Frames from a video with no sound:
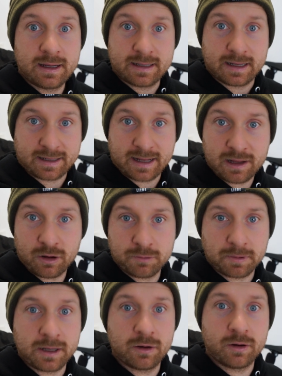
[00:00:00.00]
Der Trailground
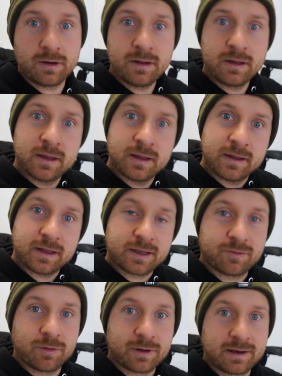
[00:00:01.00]
Brilon
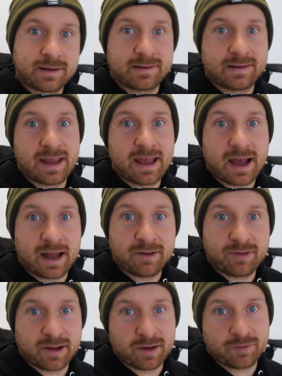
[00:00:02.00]
ist wirklich sehr
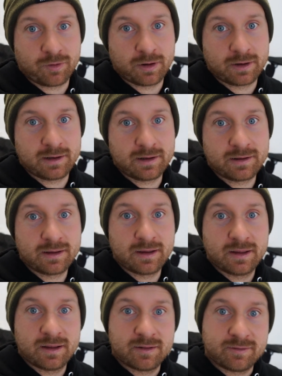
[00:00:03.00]
anfängerfreundlich,
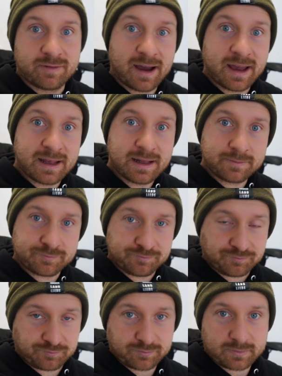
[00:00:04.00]
weil
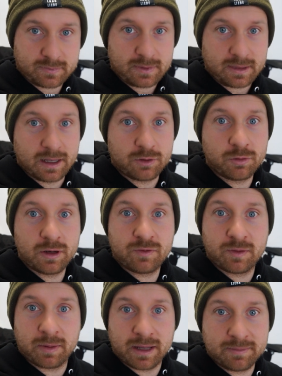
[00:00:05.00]
natürlich
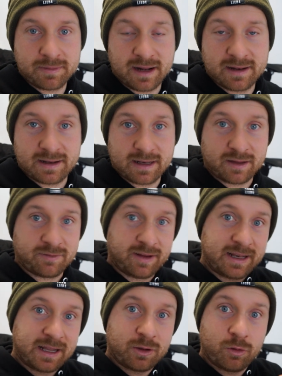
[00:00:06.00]
wie bei jedem Trailcenter
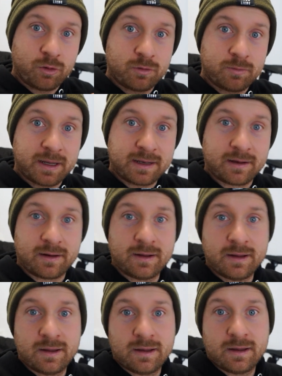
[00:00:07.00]
wenig Höhenmeter,
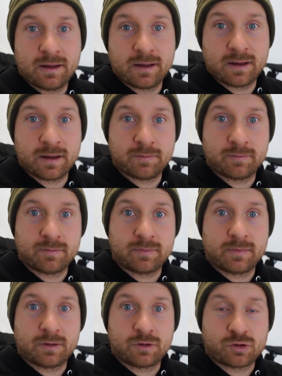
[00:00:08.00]
ähm,
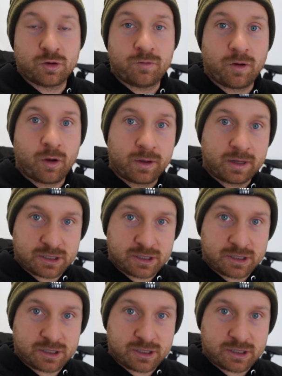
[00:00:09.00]
schön florige